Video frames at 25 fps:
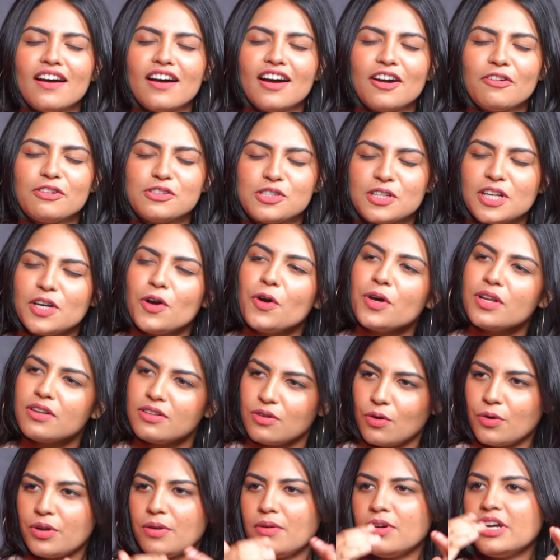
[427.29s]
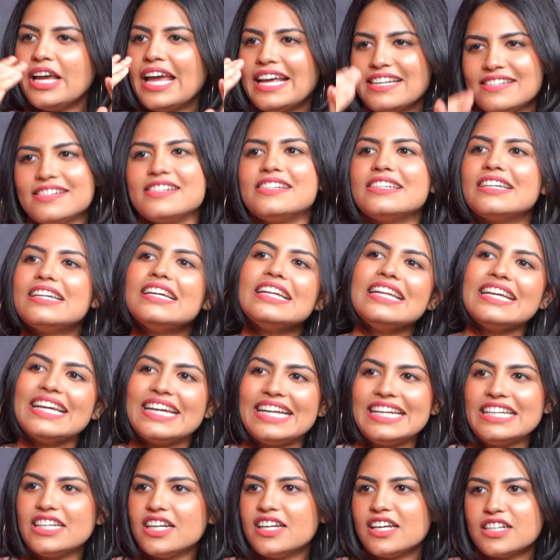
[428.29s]
அவங்க சொன்னாங்க ஒரு ஒரு கெஸ்ட்டுக்கு
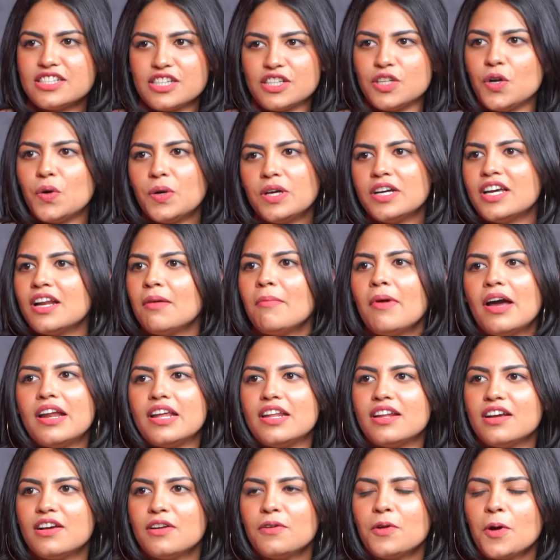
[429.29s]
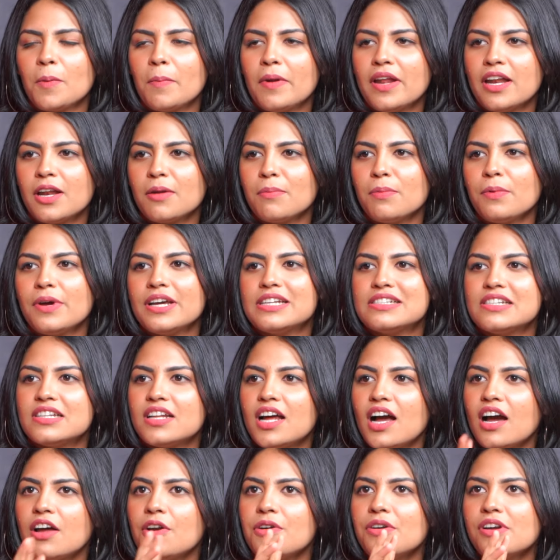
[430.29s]
நீங்கள் இன்ட்ரடக்ஷன் கொடுக்குற மாதிரி இருக்கணும் அப்படின்றப்போ
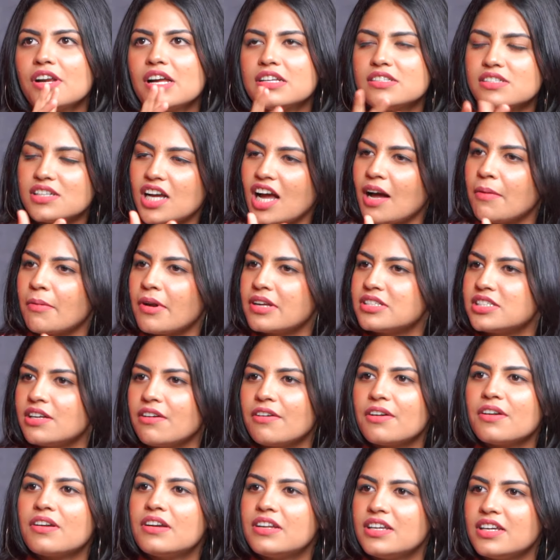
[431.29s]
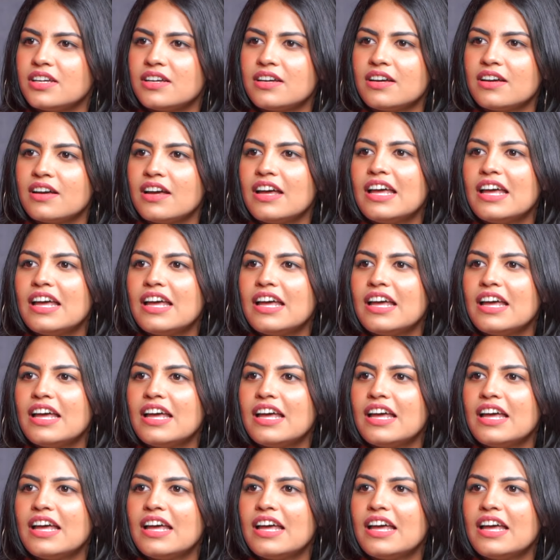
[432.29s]
அருண்ராஜா காமராஜ் அவர்களுடைய